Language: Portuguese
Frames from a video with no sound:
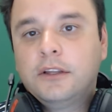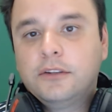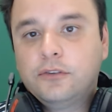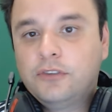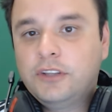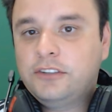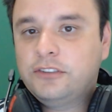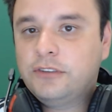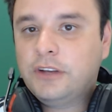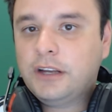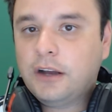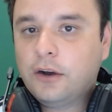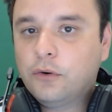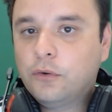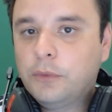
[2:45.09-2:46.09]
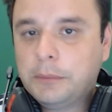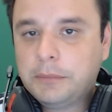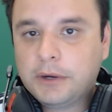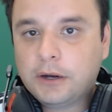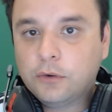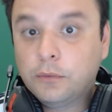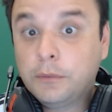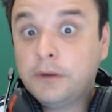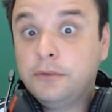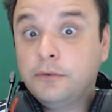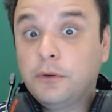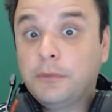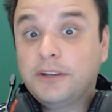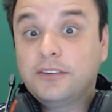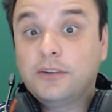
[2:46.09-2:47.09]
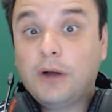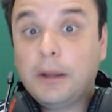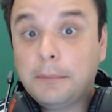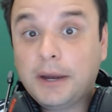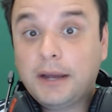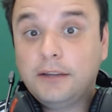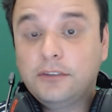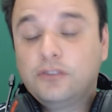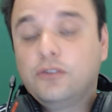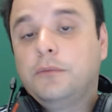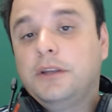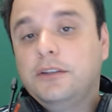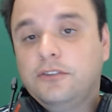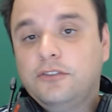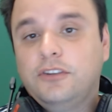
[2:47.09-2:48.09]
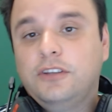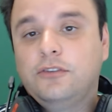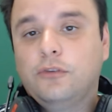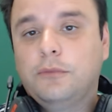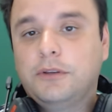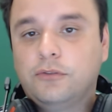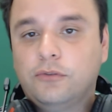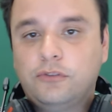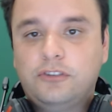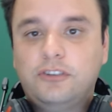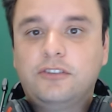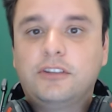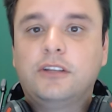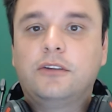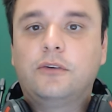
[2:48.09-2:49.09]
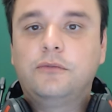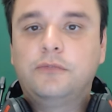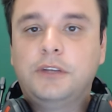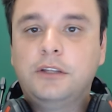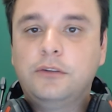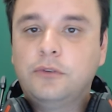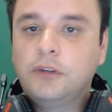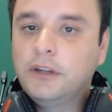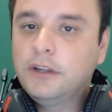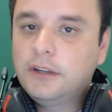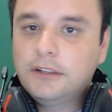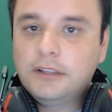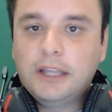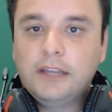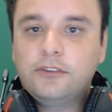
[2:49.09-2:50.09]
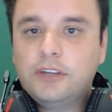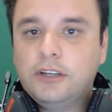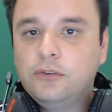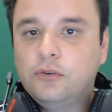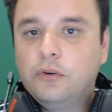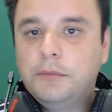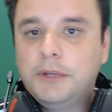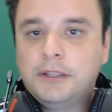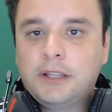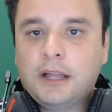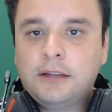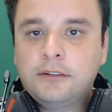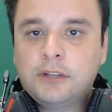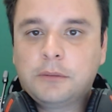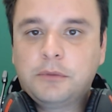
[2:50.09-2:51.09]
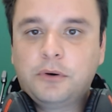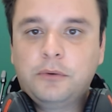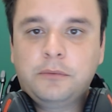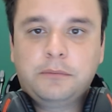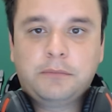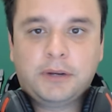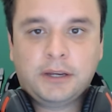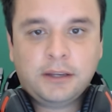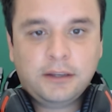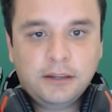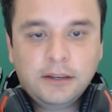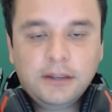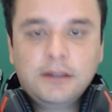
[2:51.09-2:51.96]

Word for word: Se você tiver alguma, alguma informação a mais sobre a Steam, sobre as notícias que estão vindo, deixa aí no comentário, tá bom? Pra tá?